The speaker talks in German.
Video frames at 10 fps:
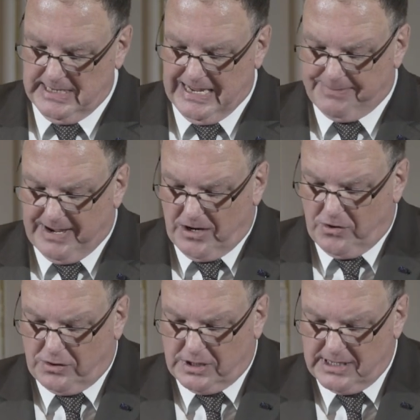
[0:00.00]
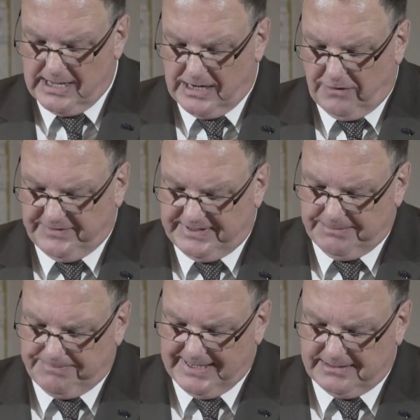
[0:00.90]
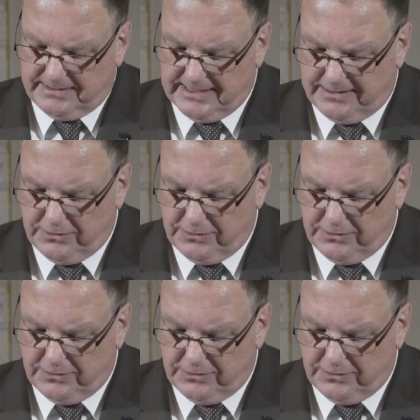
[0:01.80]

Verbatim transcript: aber auch auf die Debatte der